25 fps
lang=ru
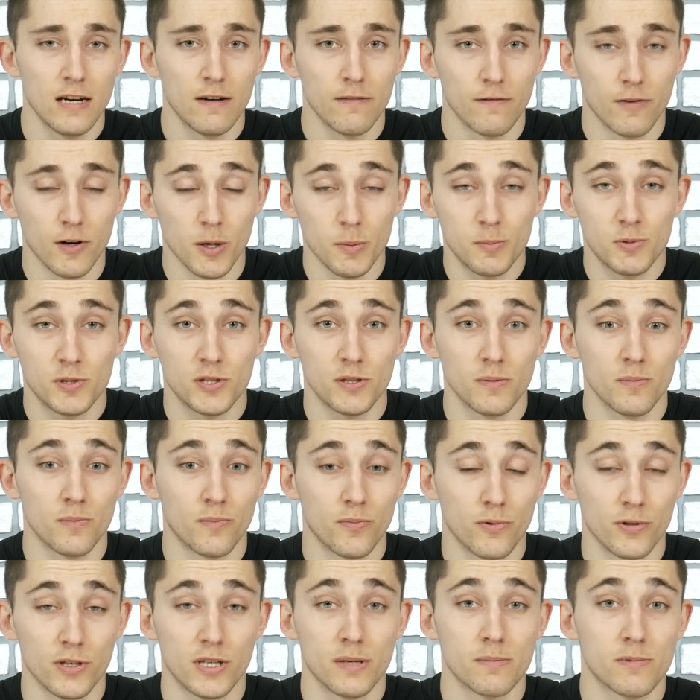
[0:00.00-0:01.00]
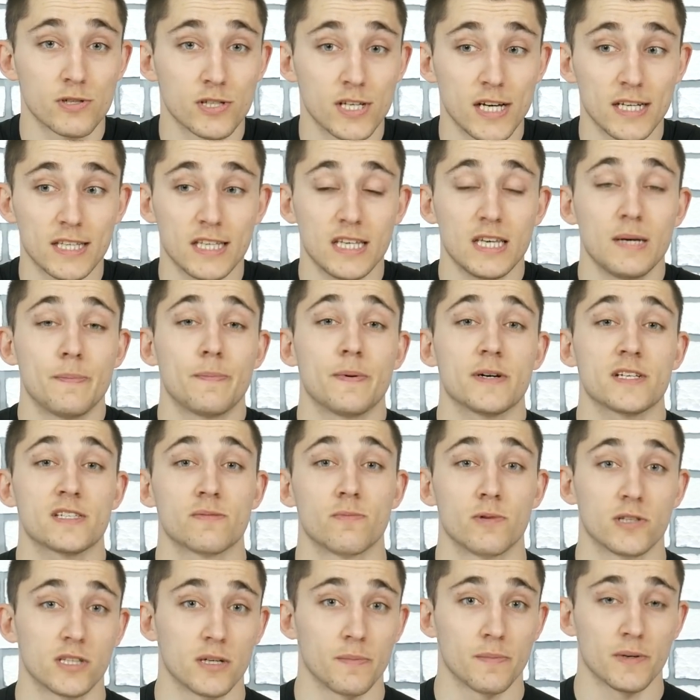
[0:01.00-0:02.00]
В общем, будем ждать и
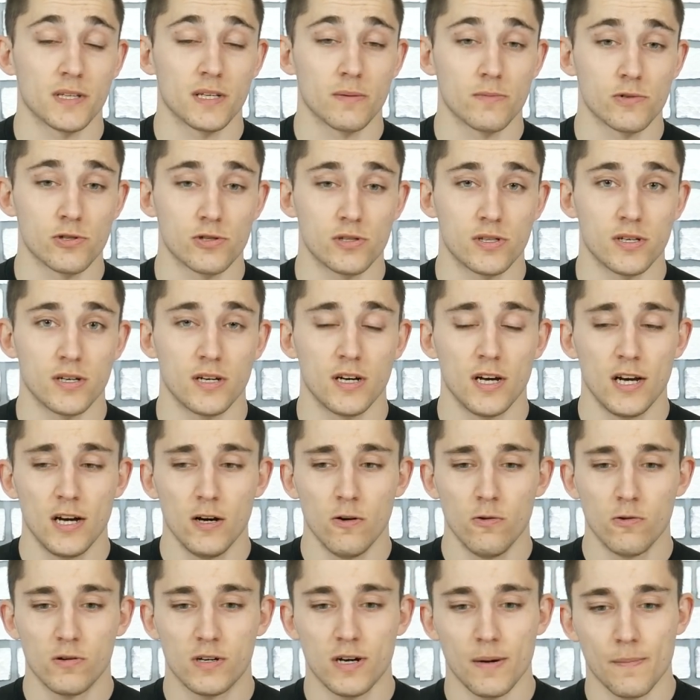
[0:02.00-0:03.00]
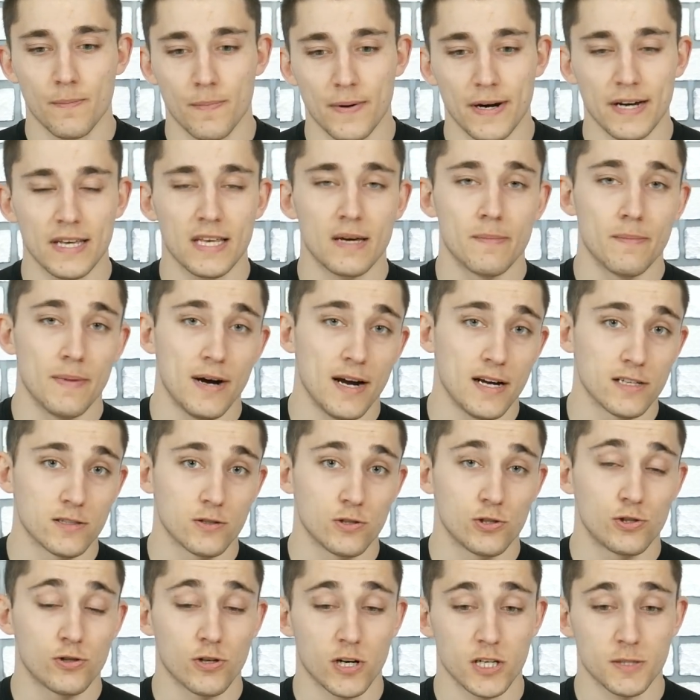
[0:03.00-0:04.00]
посмотрим, потому что у компании Meizu,
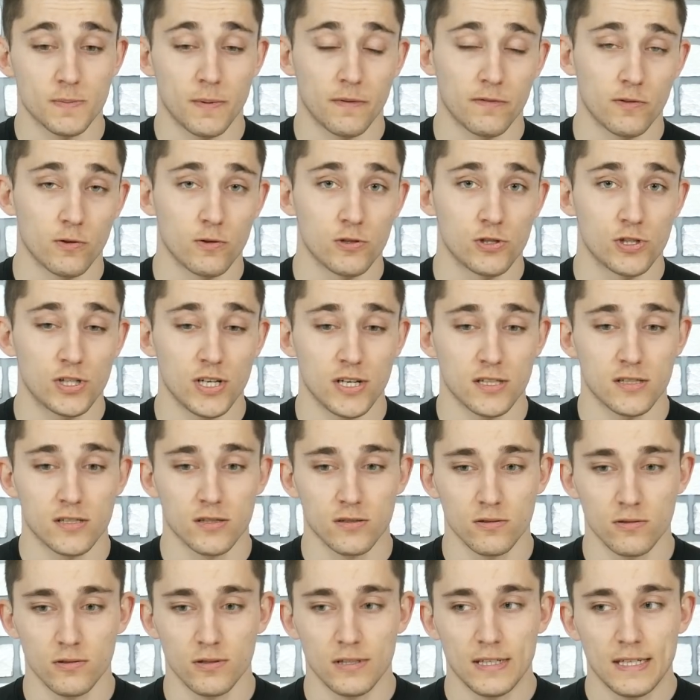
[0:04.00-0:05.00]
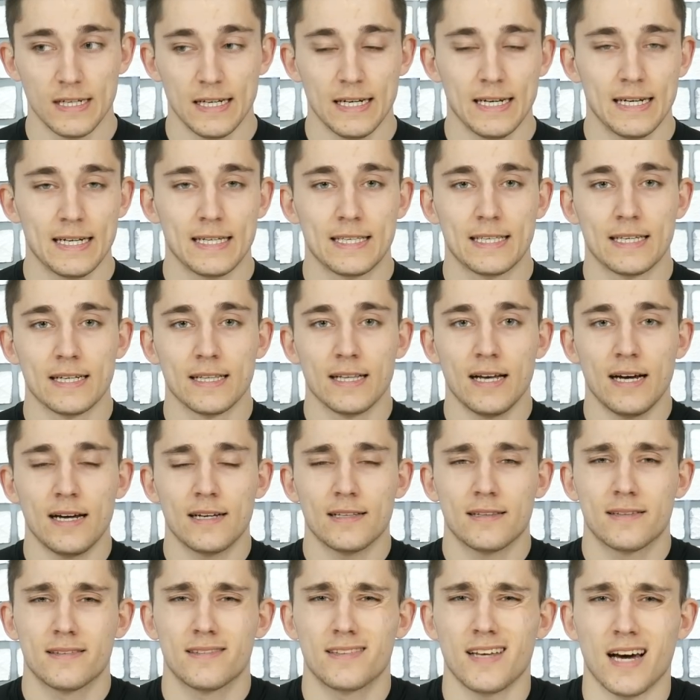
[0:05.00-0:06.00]
еще раз повторю, сейчас, ну, дела
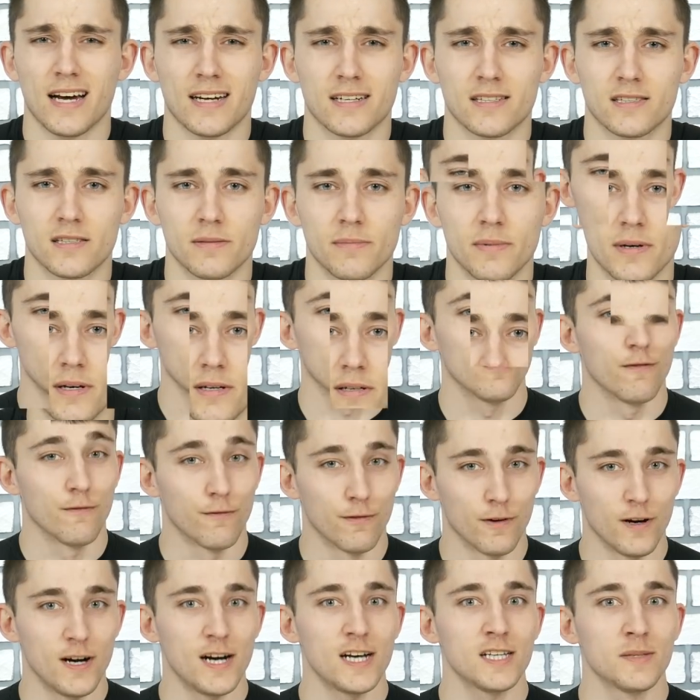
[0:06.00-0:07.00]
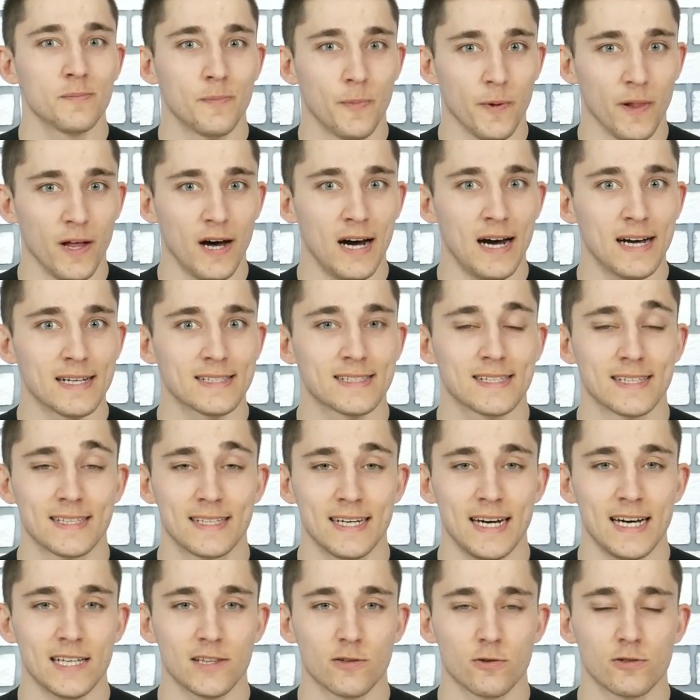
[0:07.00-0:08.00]
так себе. OnePlus,
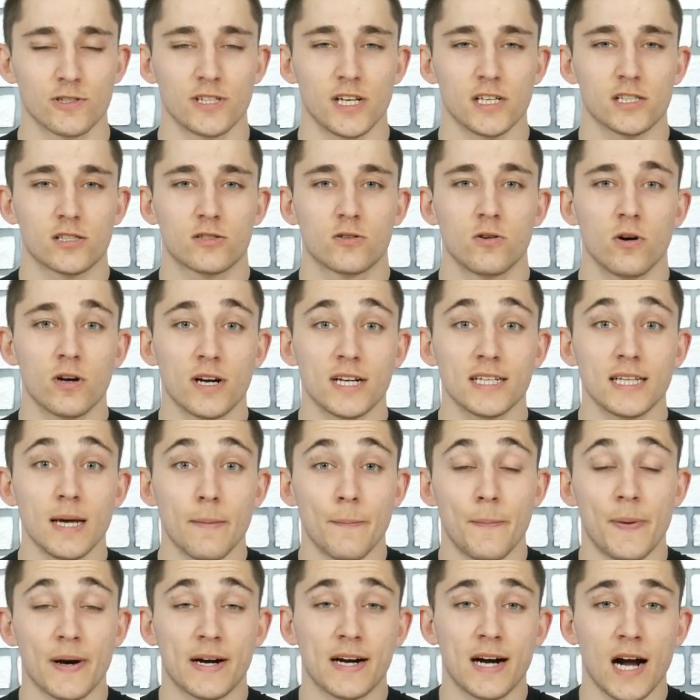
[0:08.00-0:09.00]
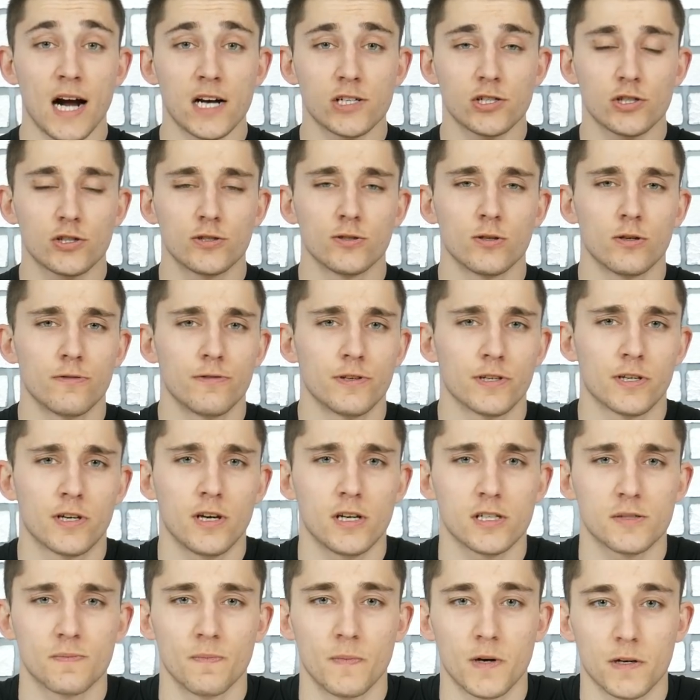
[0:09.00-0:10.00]
да, друзья, скоро нам покажут
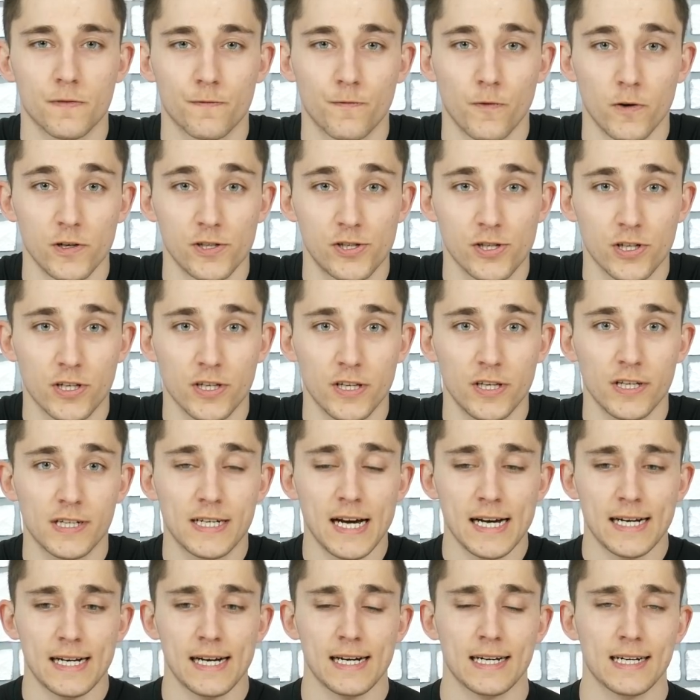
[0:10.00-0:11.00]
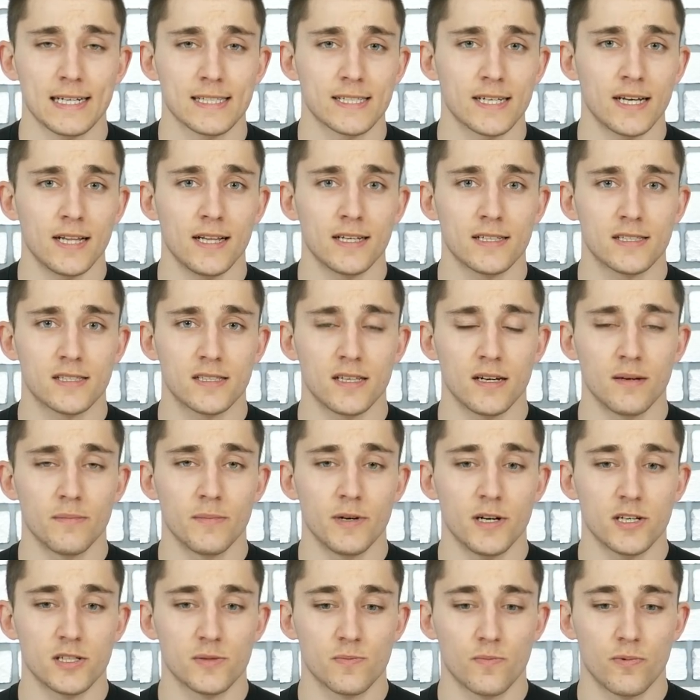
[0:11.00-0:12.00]
новенькие смартфончики, и как оказалось, там
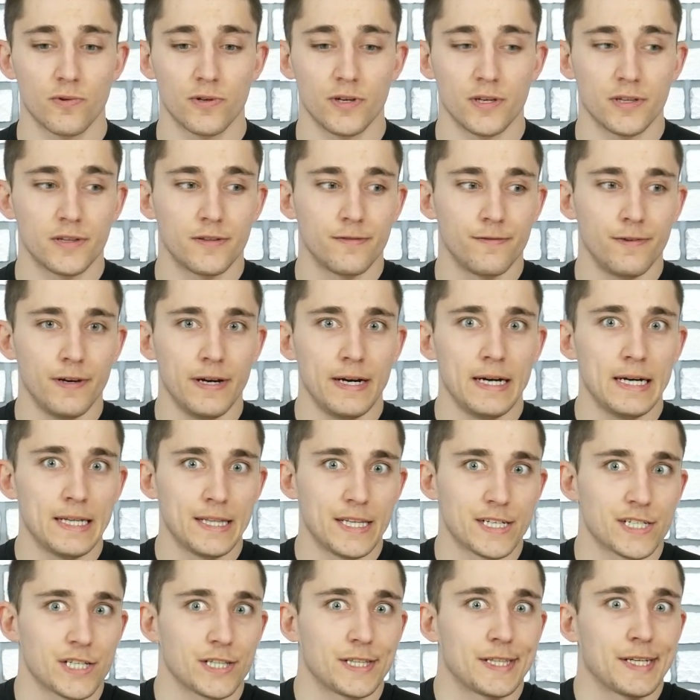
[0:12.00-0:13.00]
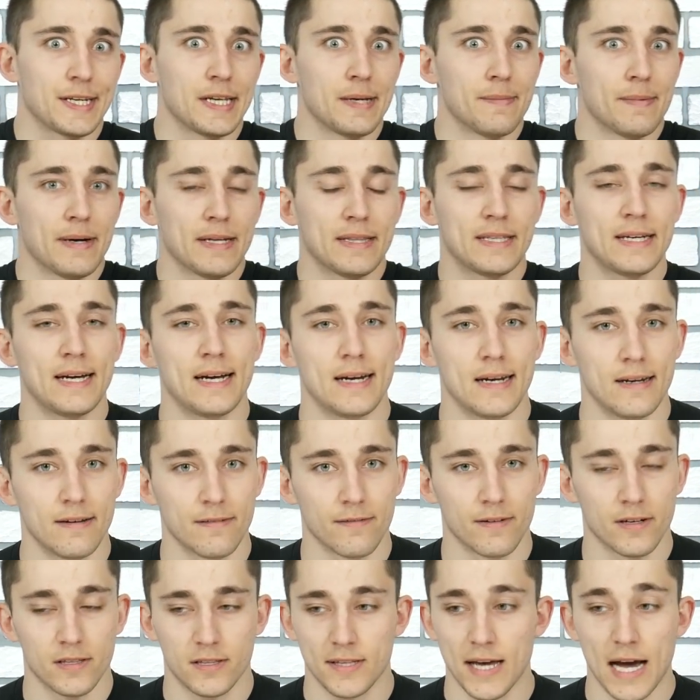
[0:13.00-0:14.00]
аж будет две или даже три модели.
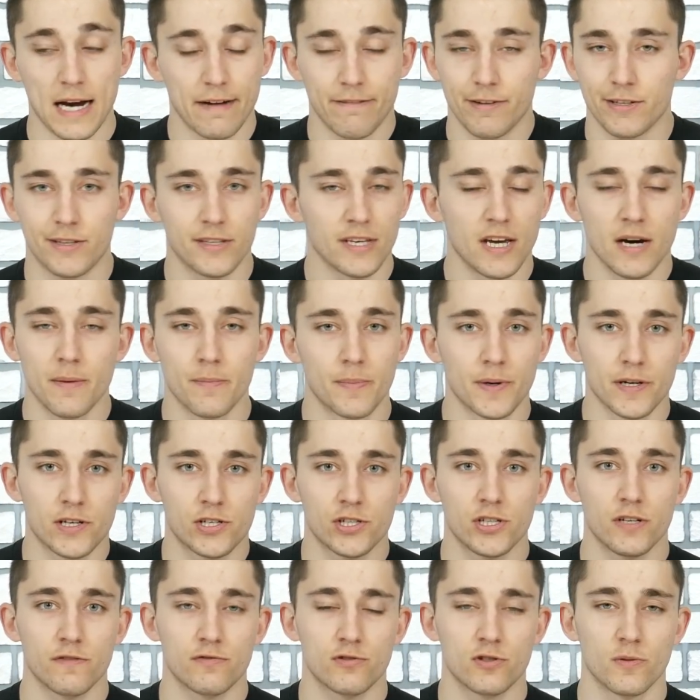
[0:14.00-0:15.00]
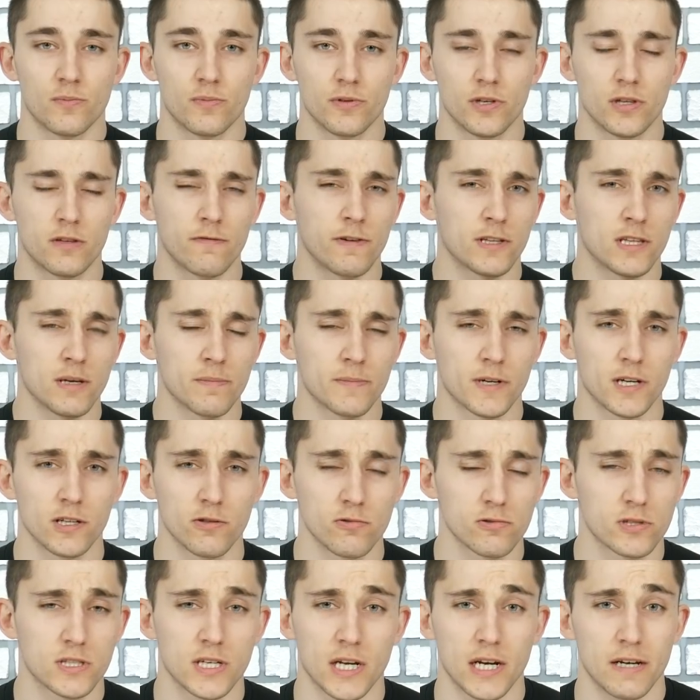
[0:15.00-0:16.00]
Вот так вот, необычно все будет в этом
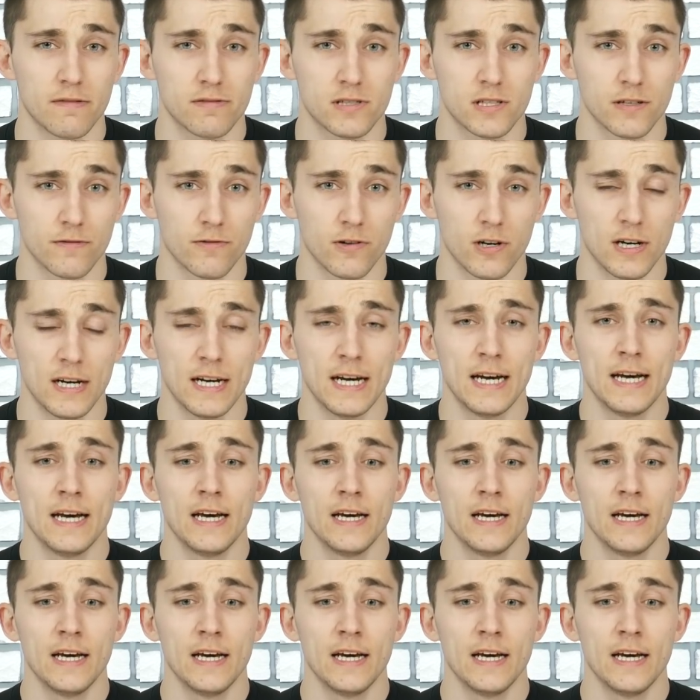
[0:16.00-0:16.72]
году, скорее всего.